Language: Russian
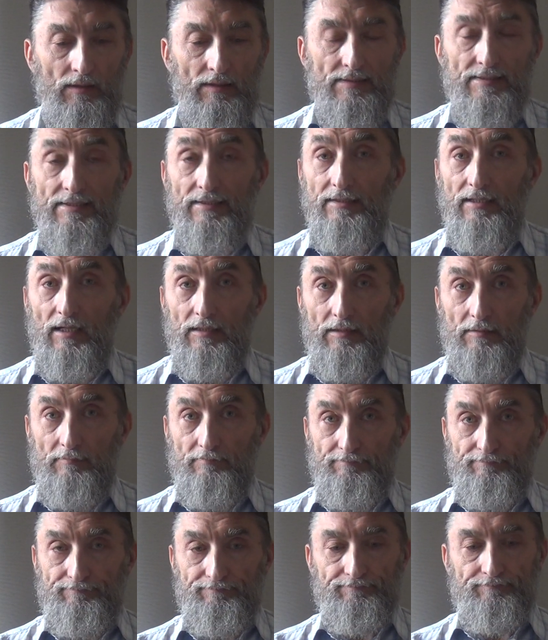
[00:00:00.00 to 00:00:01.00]
Цитата.
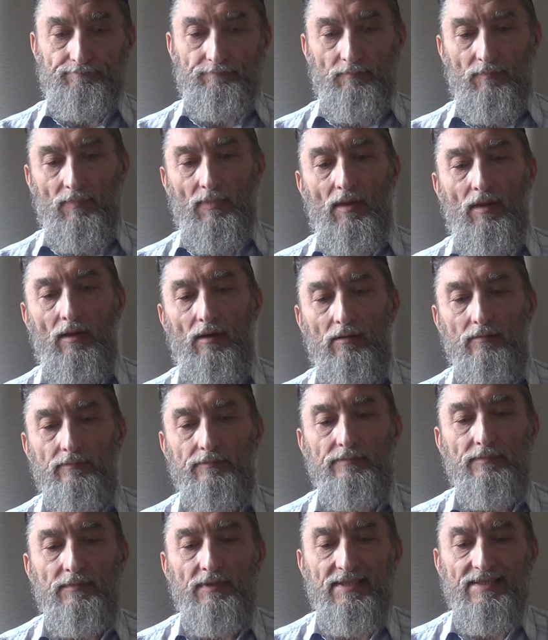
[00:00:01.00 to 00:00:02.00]

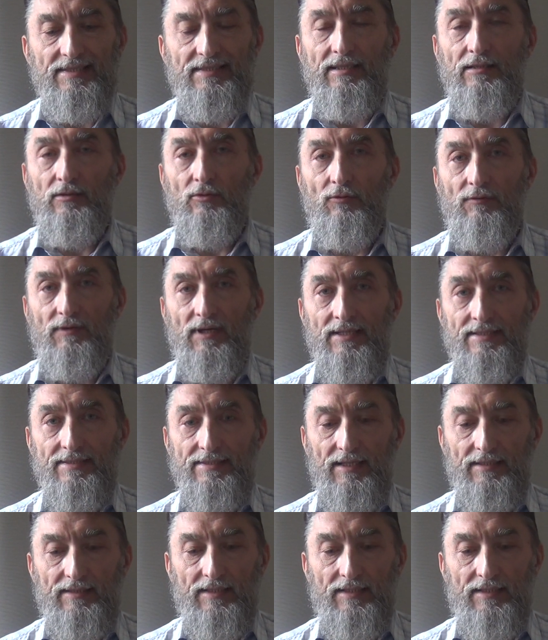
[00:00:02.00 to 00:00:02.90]
Достигнув конца